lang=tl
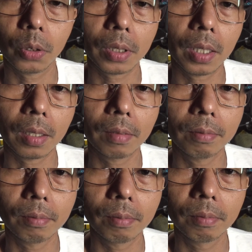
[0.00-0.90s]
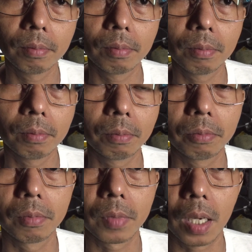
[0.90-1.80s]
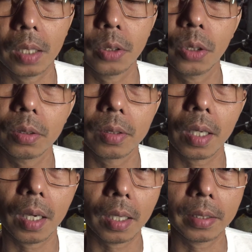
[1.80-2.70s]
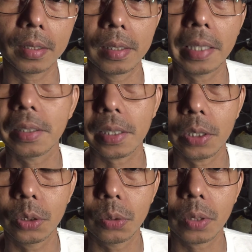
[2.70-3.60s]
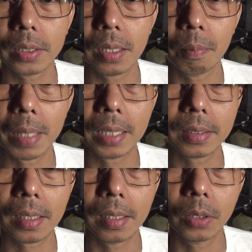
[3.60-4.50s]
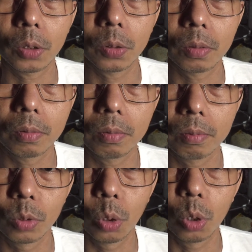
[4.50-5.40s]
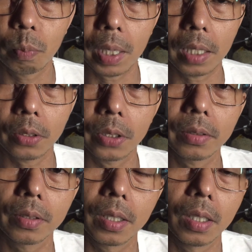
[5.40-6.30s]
kosta ng ano yun, uh, later issue kasi plastic lang yung dulo pala nun.